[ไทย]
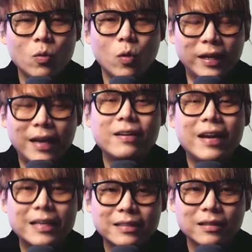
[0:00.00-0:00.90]
wallet
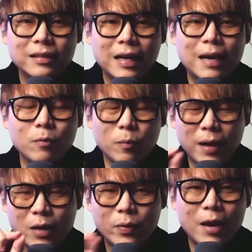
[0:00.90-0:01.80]
address นะครับผม
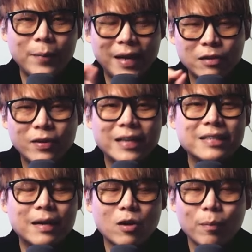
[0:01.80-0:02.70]
ให้เวลาเป็น address
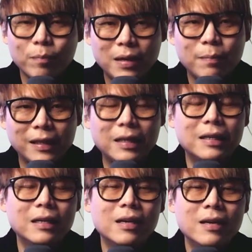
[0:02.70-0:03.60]
นะ copy ไปได้เลย